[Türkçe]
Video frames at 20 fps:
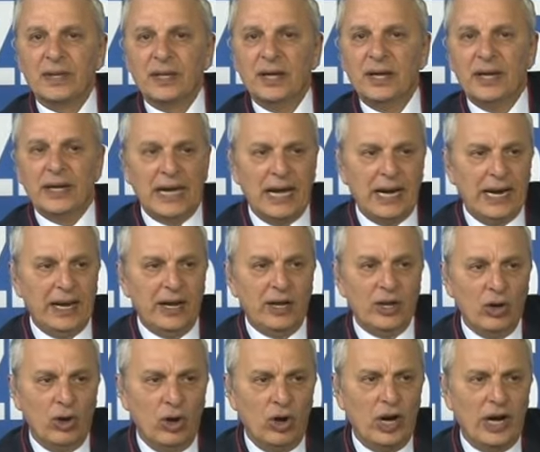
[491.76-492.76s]
Yani
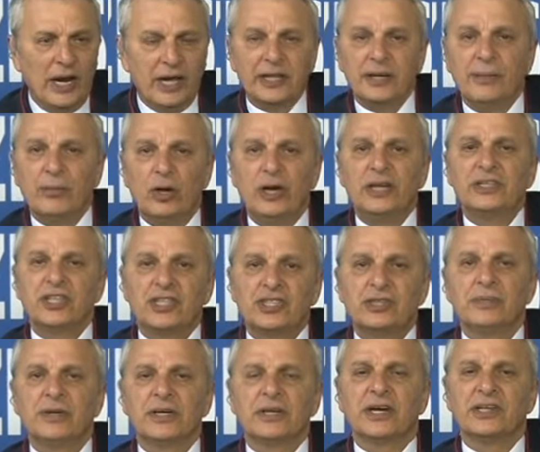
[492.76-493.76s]
öyle ya da böyle
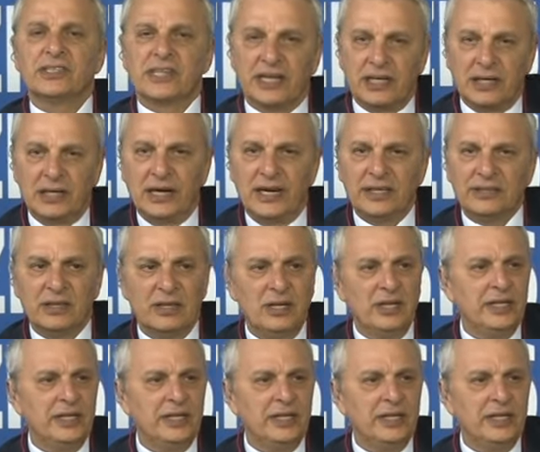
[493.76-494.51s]
seçimi kazanırlar.